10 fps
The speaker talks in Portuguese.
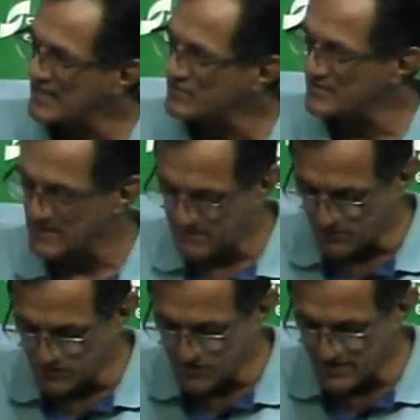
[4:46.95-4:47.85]
indagações aqui
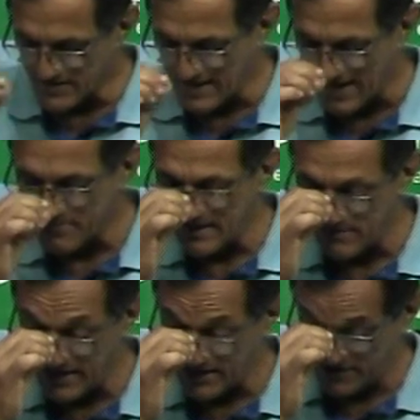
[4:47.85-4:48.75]
para o Jonathan,
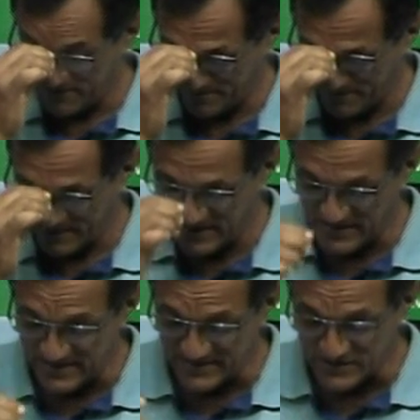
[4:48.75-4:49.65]
rapidamente a
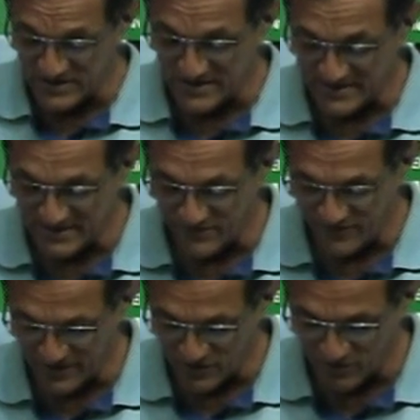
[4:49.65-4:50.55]
gente já está chegando aí ao
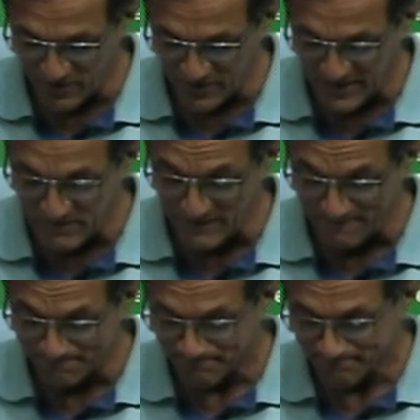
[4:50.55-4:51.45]
final do programa,
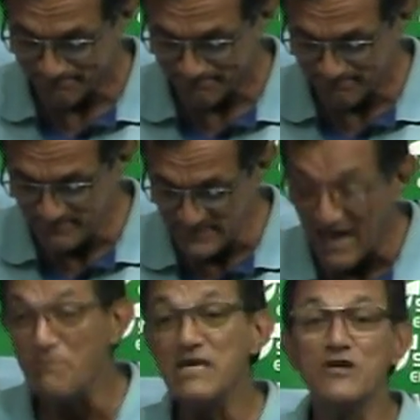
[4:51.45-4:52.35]

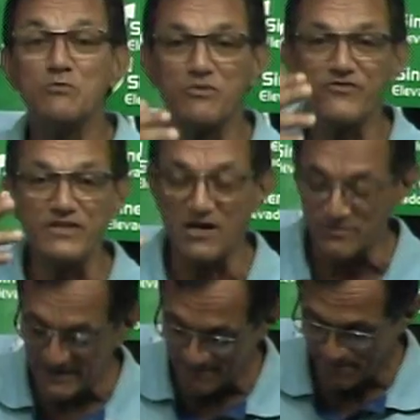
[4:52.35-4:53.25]
caminhando para o
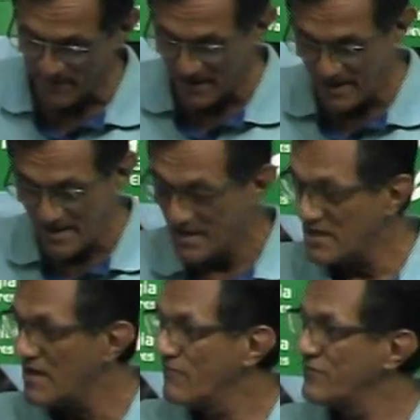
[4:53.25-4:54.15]
final, né?
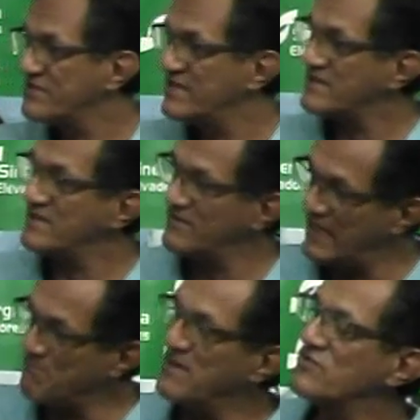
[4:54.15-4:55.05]
Você é